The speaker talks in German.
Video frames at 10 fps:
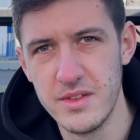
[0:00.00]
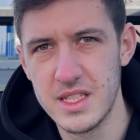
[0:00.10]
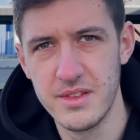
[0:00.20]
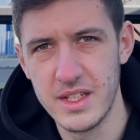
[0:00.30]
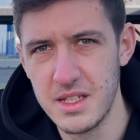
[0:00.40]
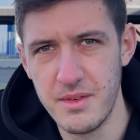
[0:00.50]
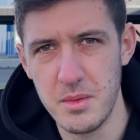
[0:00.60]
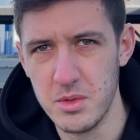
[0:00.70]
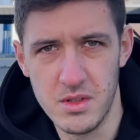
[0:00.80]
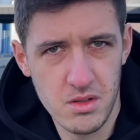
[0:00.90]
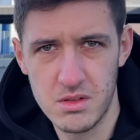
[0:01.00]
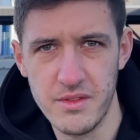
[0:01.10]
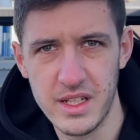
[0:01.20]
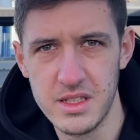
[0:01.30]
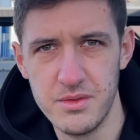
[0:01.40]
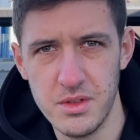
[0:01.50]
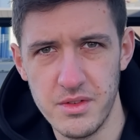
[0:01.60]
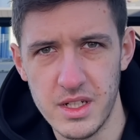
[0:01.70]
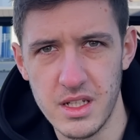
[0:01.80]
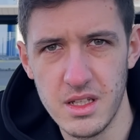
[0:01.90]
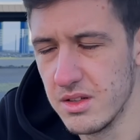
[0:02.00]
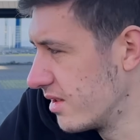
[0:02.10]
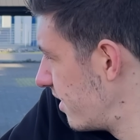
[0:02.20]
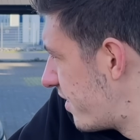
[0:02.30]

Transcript: was gewechselt werden muss, auch gewechselt wurde wirklich, außer die